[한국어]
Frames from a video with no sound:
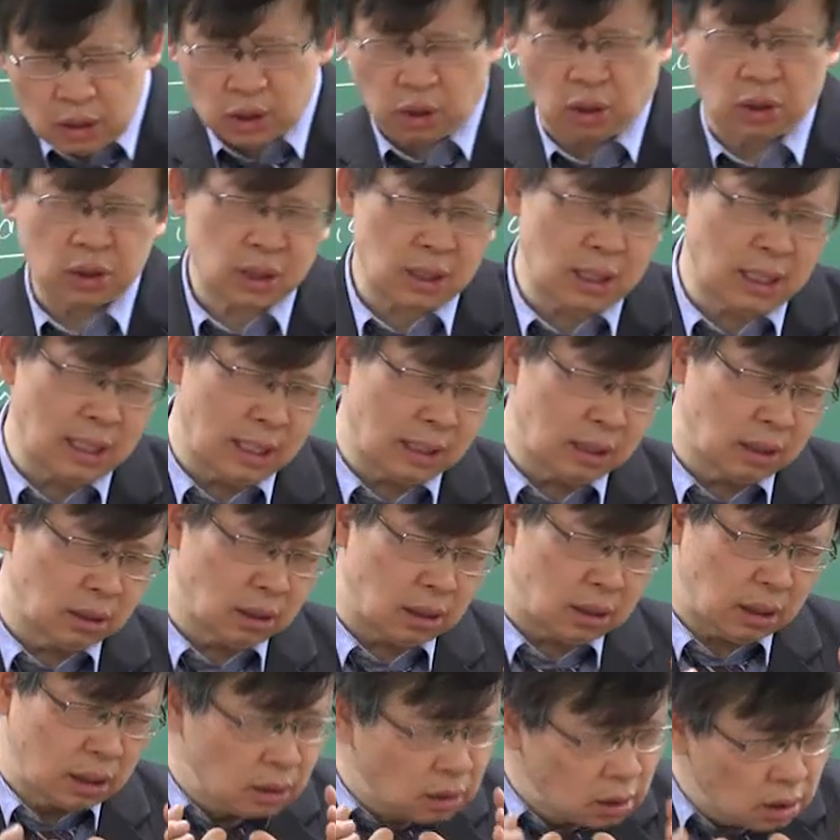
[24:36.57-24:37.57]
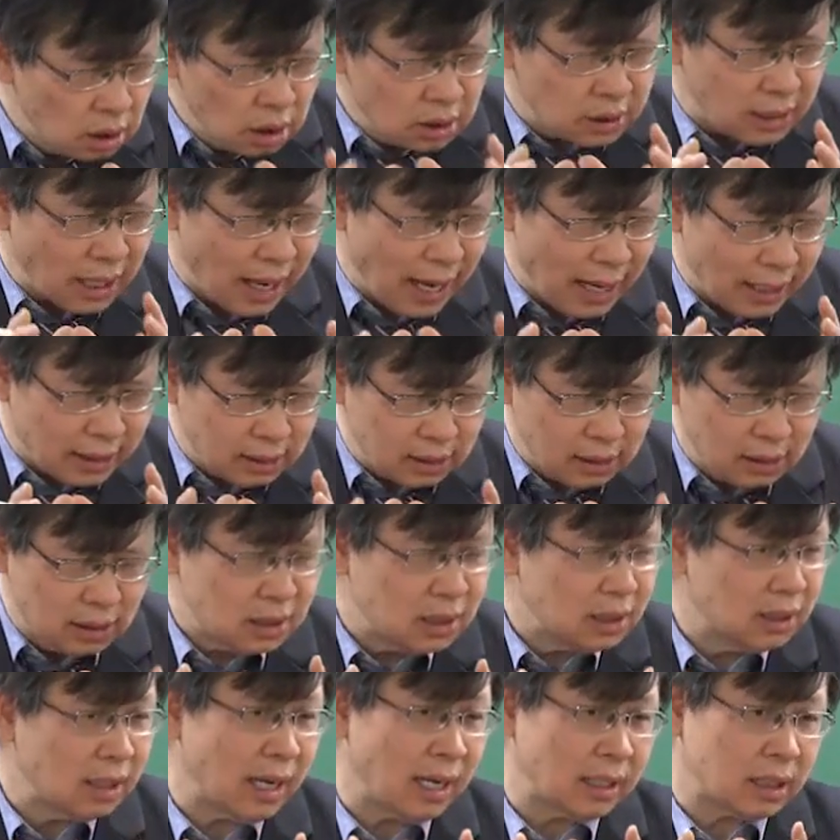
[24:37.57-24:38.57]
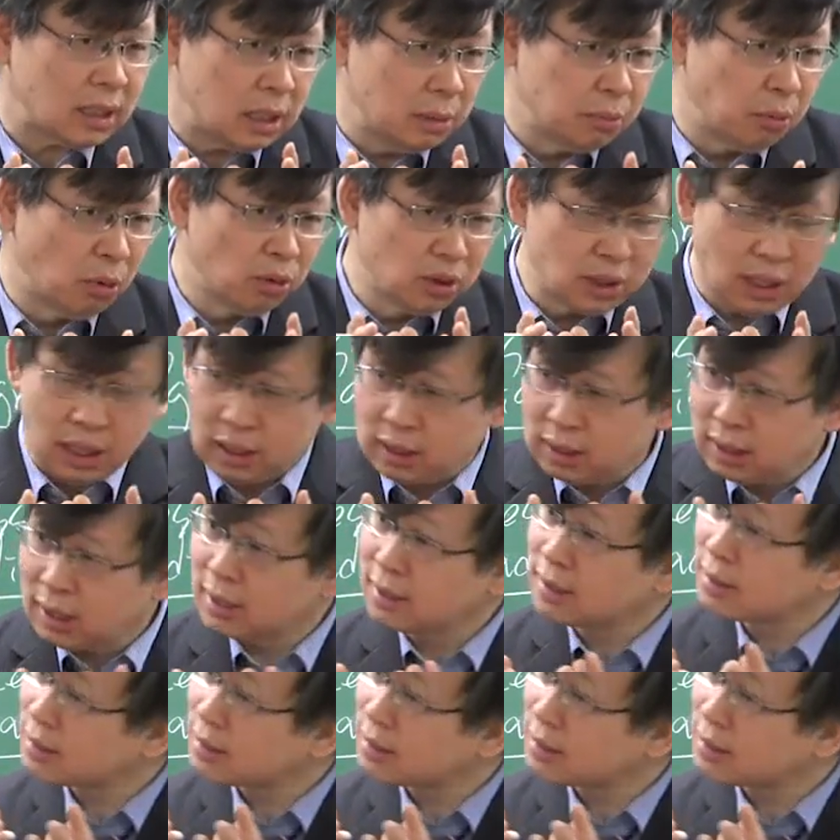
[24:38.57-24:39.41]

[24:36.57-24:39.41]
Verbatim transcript: 저장하는 그릇의 크기의 기본 단위가